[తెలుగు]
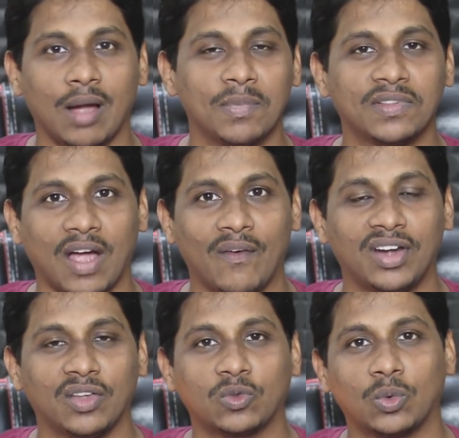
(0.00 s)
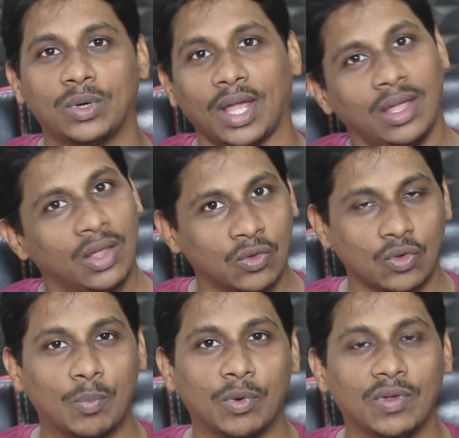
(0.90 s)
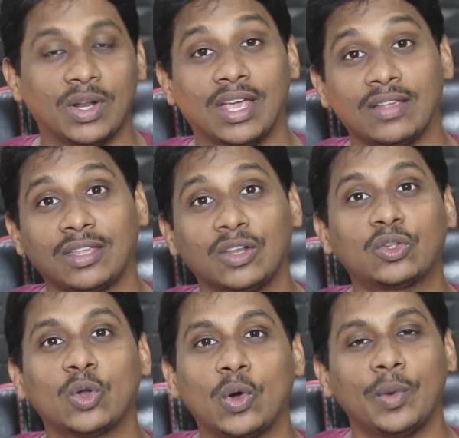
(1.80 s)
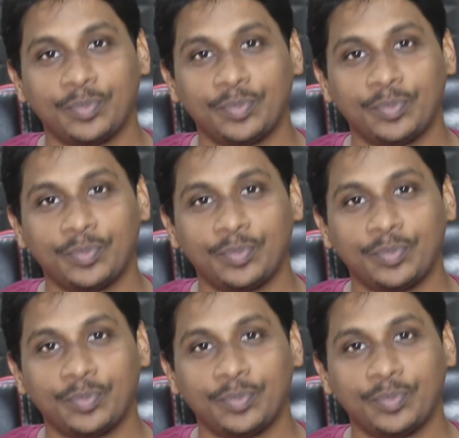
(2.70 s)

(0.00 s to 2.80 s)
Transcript: కంపెనీస్ అవాయిడ్ చేస్తూ ఉంటాయి సో ఇప్పుడు వీళ్ళు ఏ సిరీస్లో